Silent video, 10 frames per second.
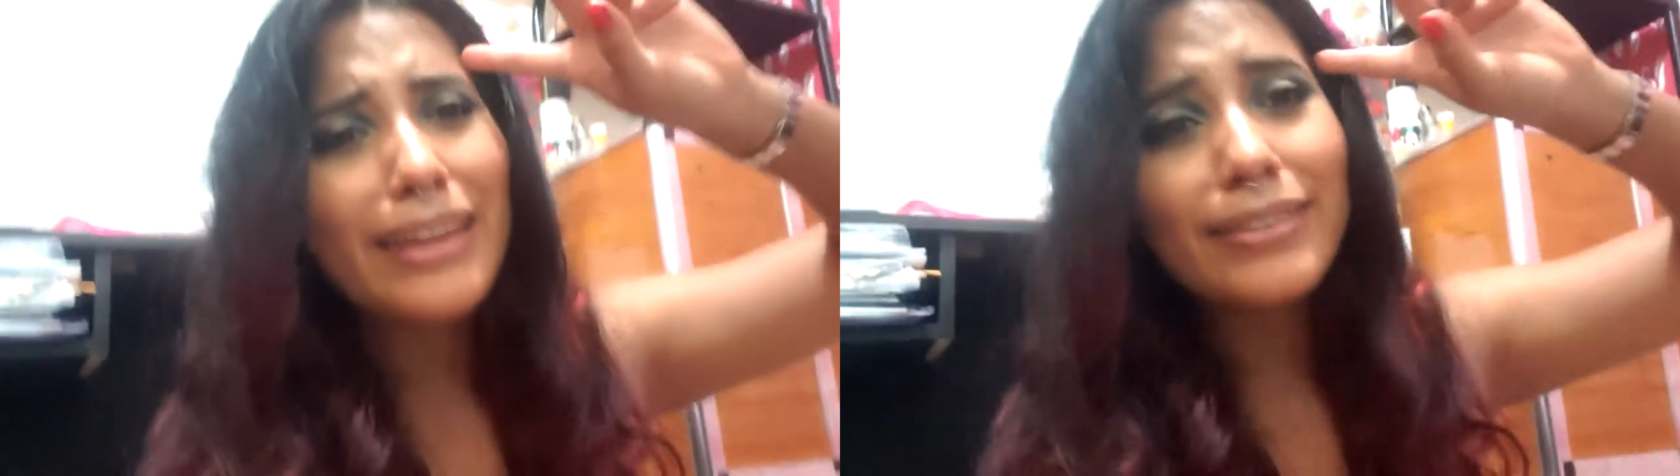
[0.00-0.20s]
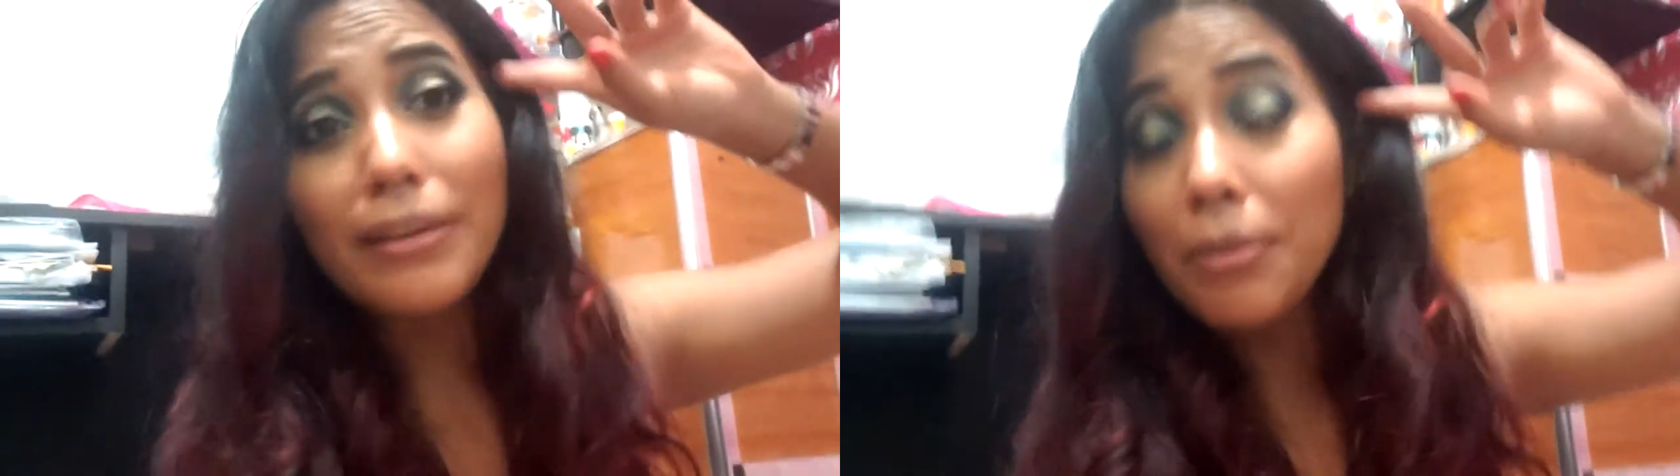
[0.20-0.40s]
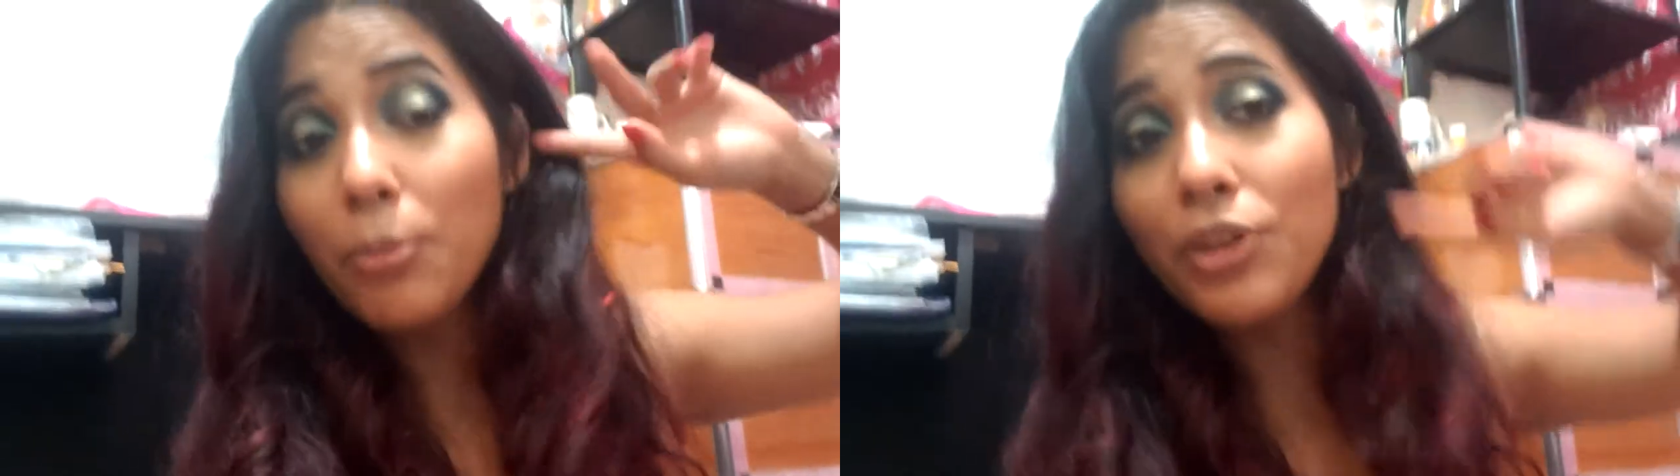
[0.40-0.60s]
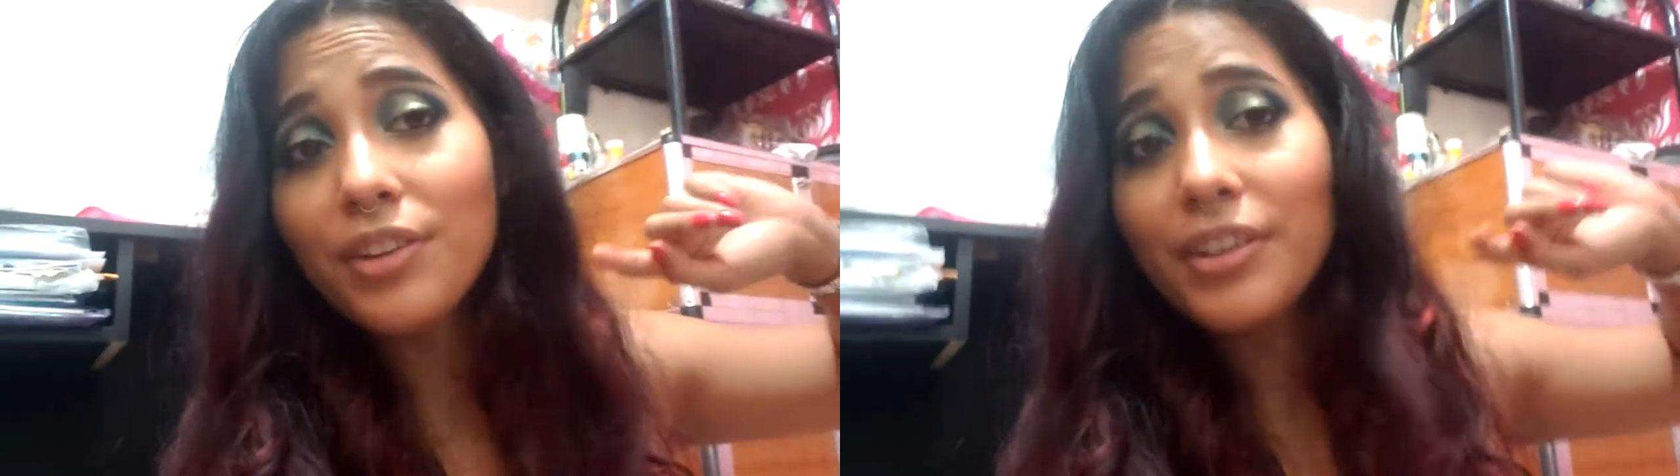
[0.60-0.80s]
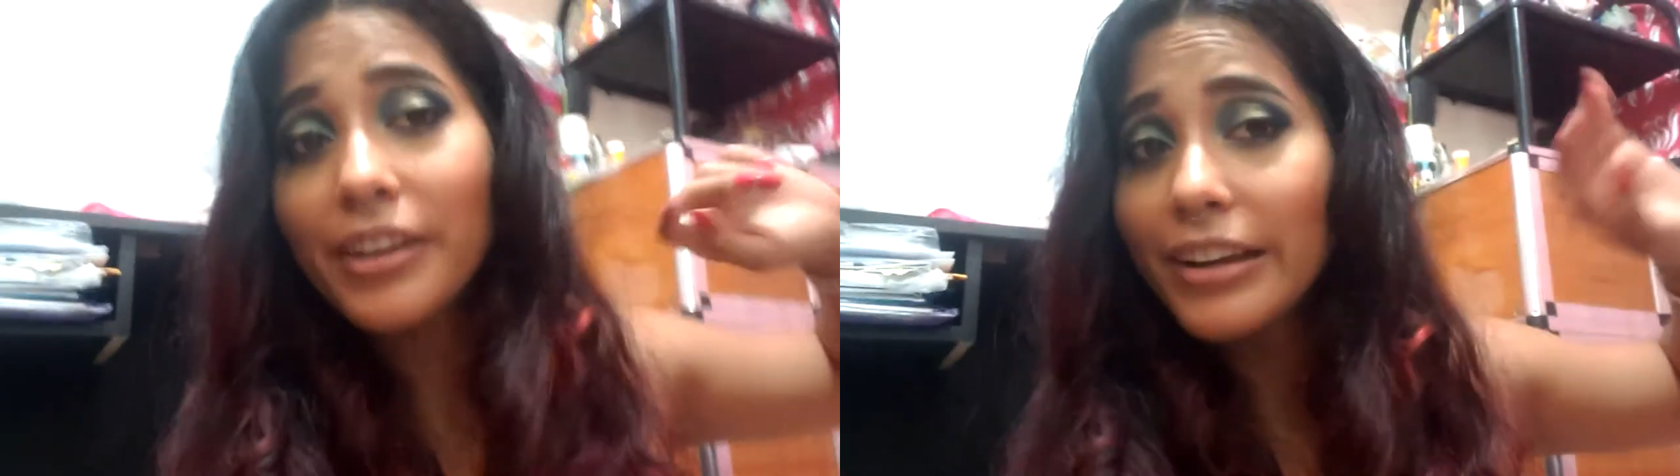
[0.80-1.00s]
estaba muy
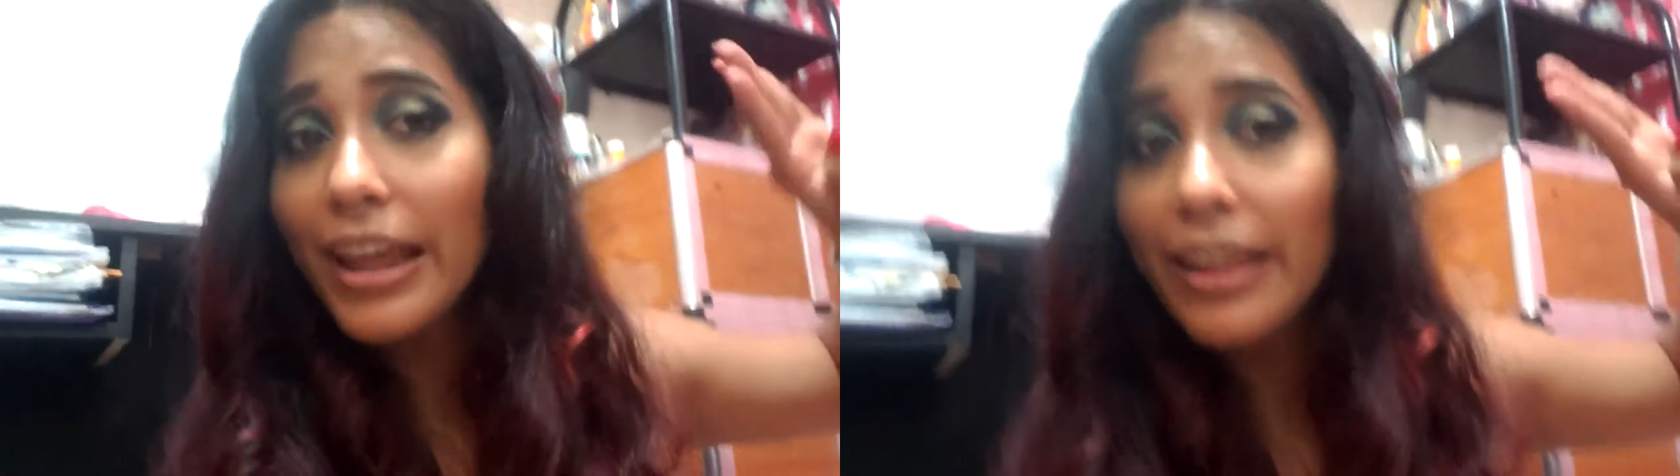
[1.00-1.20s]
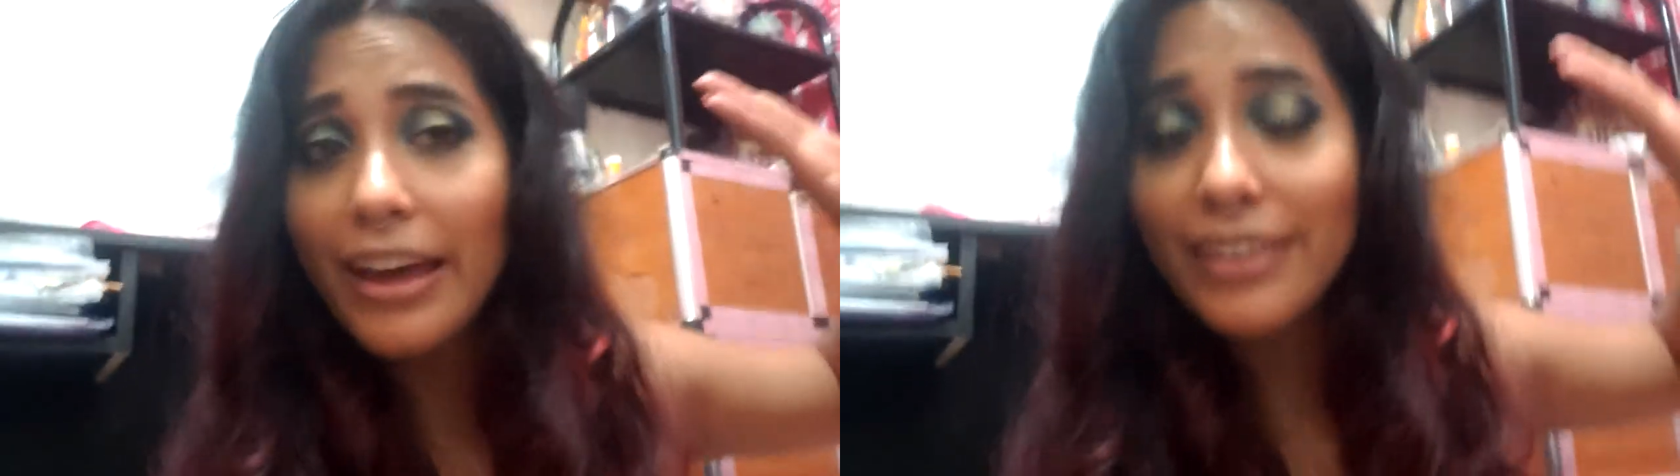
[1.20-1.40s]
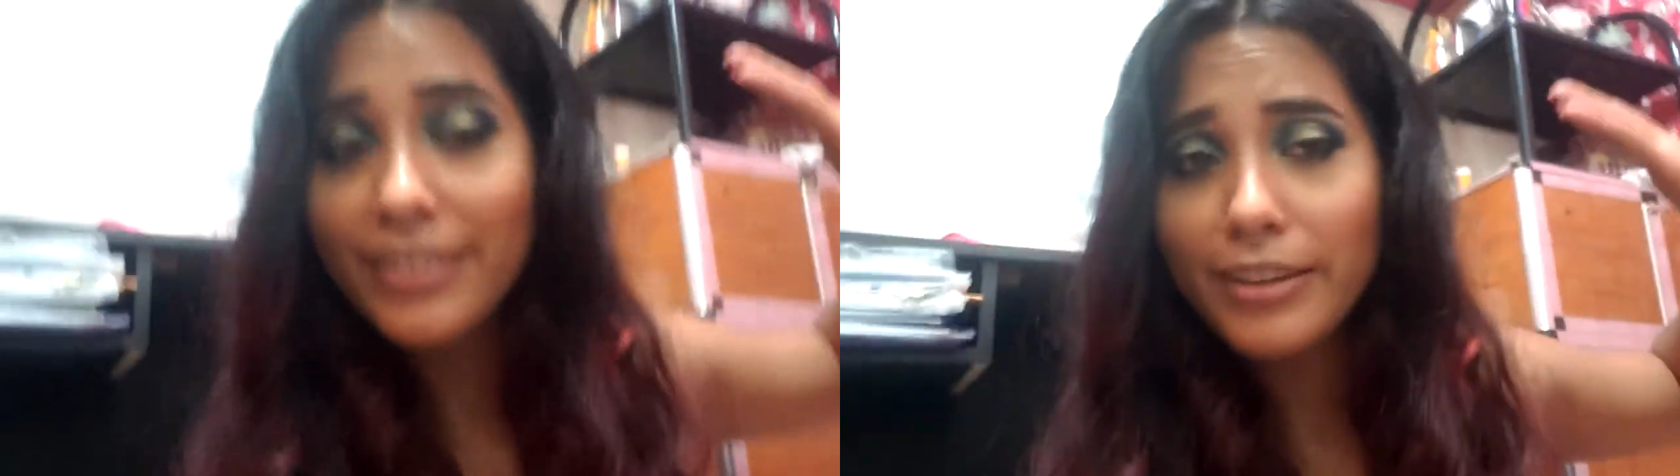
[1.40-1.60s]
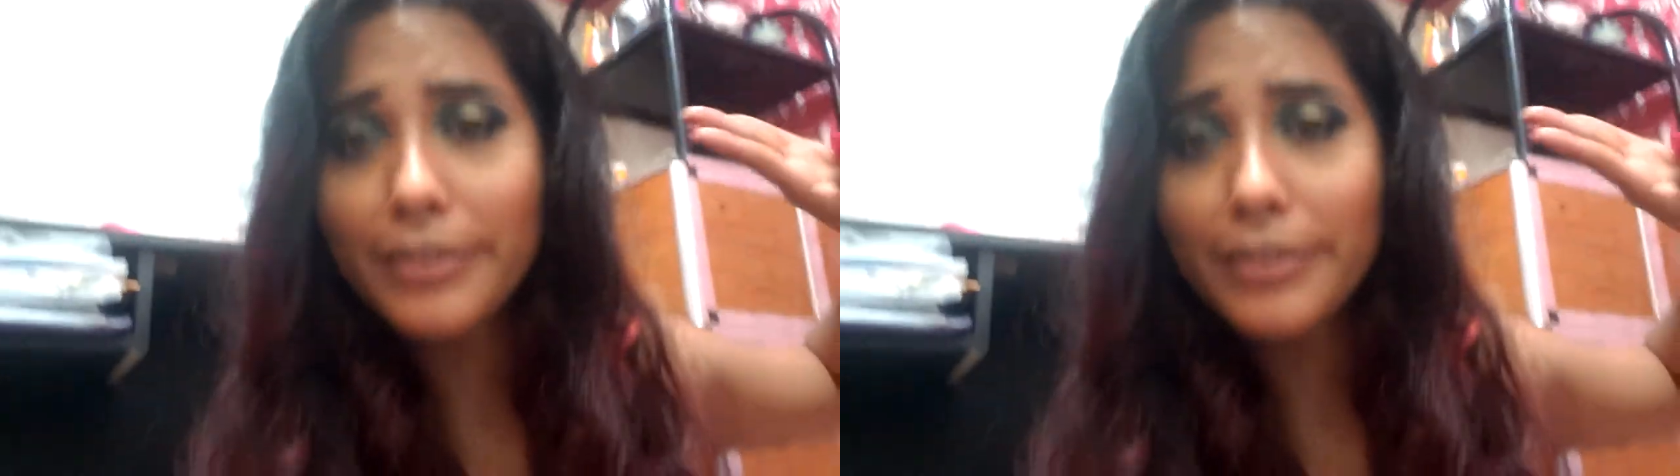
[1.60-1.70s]
desarreglada, así que